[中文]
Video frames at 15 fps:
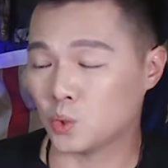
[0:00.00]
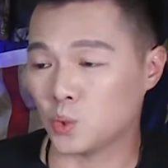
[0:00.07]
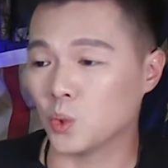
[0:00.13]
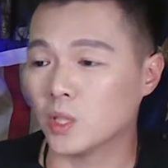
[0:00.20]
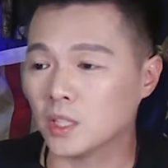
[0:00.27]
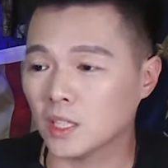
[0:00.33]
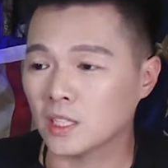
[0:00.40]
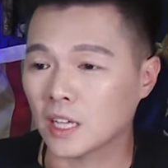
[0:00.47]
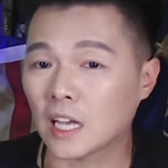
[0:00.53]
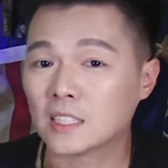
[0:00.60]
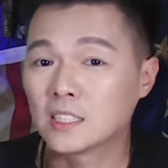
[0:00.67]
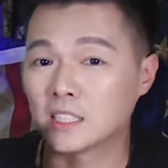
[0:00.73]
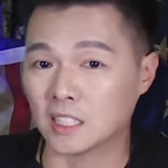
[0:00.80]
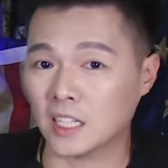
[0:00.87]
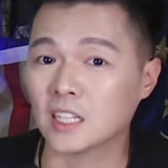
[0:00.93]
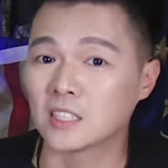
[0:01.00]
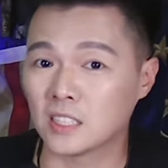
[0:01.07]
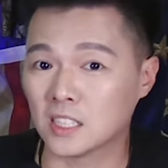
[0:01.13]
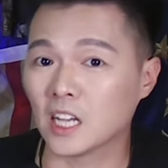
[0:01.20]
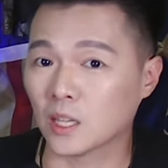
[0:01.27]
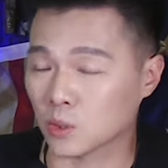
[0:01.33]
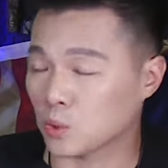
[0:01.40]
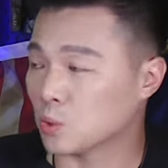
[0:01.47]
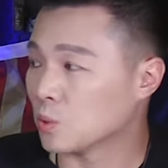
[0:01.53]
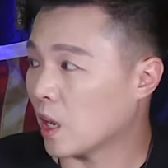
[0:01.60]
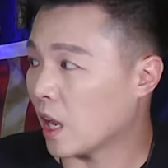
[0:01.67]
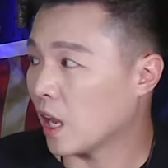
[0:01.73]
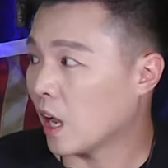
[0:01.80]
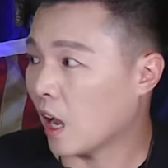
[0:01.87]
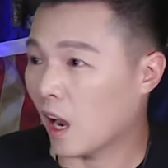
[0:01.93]
觉得他这个样子讲
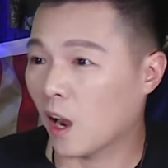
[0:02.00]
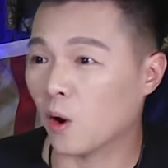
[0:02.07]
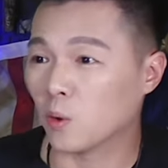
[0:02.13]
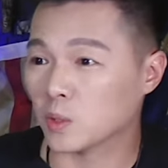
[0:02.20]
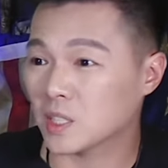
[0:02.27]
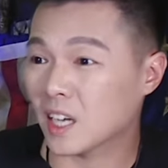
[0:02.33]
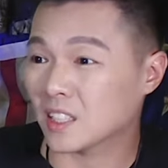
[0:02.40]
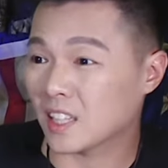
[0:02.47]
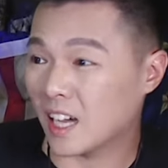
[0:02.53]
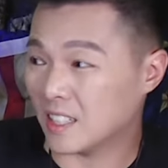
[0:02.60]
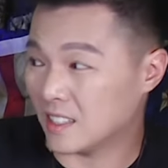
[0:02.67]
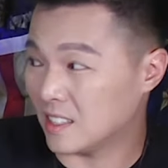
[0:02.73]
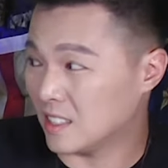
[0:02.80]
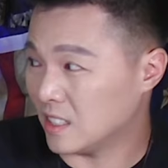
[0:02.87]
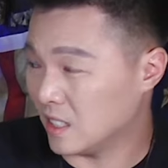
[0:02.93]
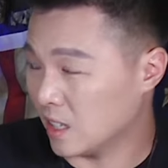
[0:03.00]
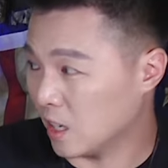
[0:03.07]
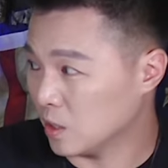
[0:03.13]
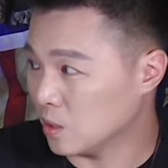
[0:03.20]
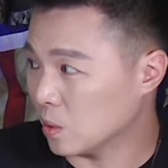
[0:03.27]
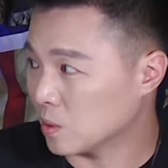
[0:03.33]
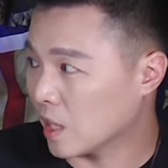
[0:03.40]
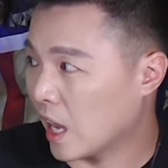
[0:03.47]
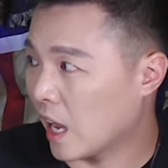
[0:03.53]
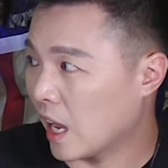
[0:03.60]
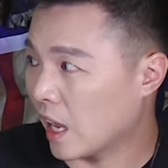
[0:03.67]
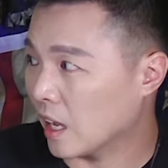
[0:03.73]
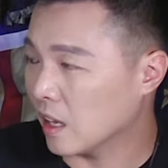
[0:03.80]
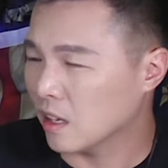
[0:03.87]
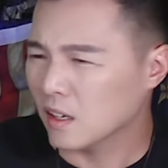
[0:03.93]
出来，好像他自己很有
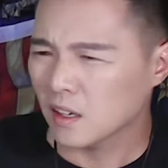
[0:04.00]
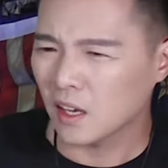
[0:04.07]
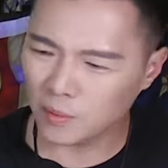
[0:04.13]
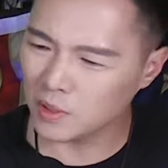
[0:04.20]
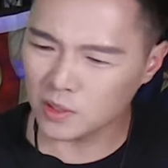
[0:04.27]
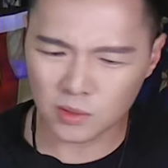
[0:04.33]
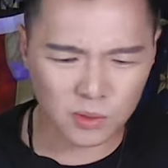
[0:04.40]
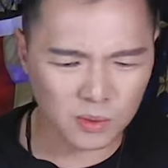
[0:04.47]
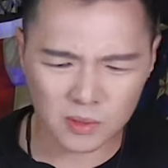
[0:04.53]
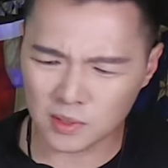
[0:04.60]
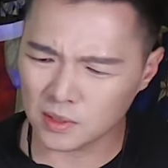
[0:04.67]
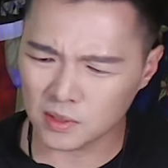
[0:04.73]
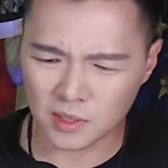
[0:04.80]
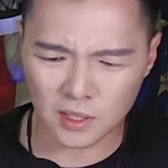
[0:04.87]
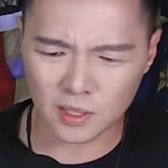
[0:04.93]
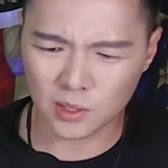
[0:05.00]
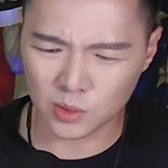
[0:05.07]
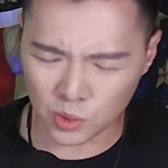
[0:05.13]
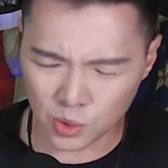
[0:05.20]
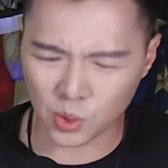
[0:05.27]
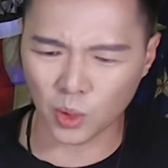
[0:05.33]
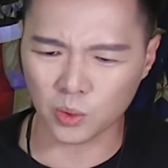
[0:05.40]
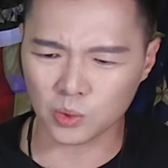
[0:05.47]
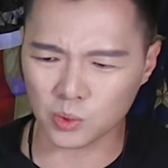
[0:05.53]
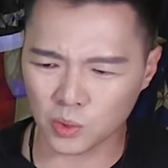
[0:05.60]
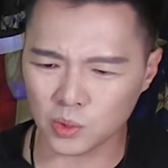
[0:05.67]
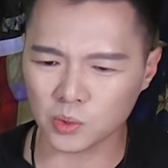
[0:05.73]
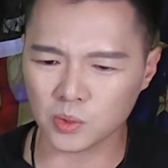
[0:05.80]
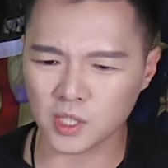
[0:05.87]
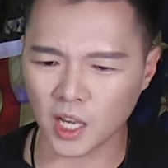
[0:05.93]
大爱。他们就是呃穷，
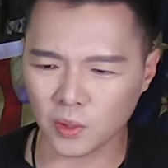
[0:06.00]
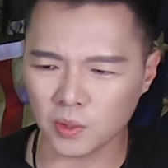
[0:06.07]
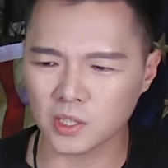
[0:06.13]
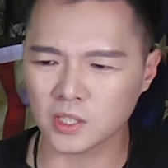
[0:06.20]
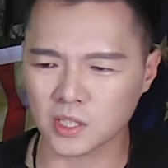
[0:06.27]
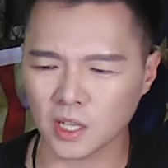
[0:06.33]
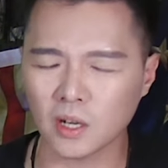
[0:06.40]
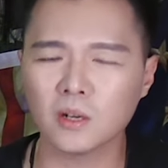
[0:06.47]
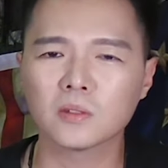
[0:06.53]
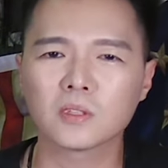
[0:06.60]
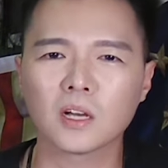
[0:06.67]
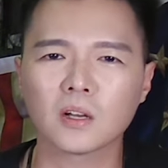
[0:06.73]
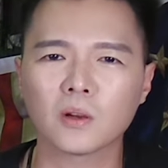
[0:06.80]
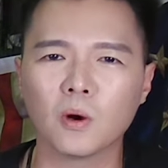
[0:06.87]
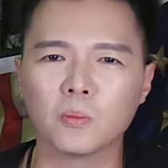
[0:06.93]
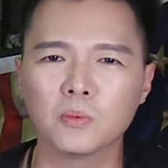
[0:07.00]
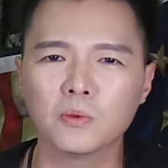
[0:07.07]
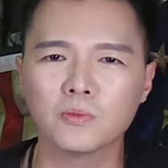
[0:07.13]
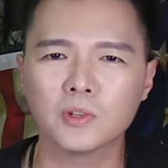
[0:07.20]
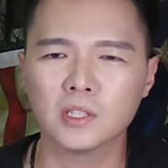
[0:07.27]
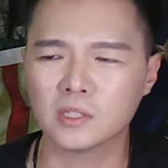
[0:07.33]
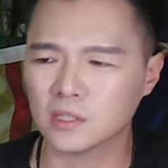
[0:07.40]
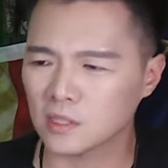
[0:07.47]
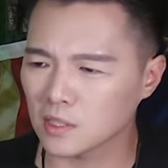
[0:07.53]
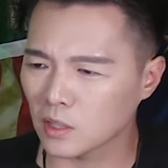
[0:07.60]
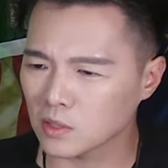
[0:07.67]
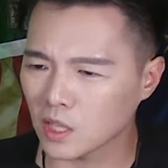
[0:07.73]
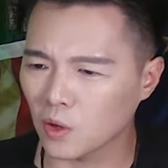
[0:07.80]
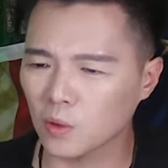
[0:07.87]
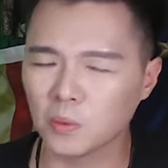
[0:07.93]
所以说才会想要当恐怖分子，
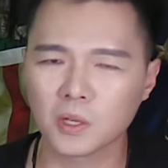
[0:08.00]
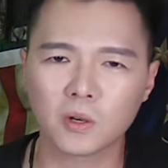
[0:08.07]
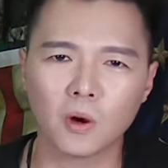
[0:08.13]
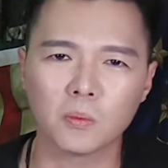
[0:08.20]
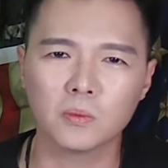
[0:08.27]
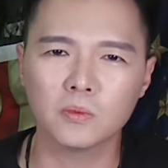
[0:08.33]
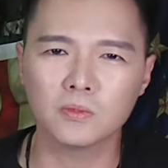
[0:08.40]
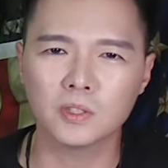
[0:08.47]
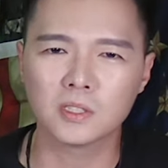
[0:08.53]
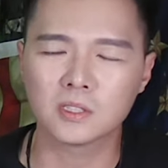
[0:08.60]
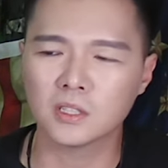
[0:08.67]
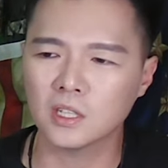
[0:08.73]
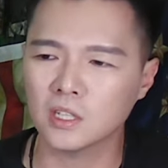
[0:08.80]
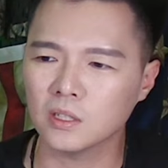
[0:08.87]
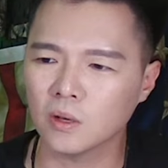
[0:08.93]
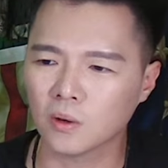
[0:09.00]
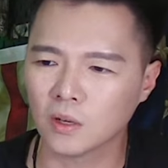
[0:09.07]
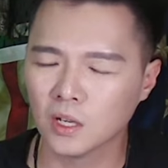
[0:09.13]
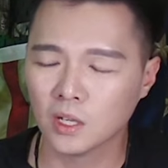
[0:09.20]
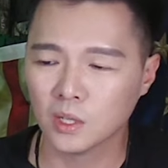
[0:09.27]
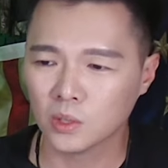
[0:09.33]
然后才会被恐怖分子利用。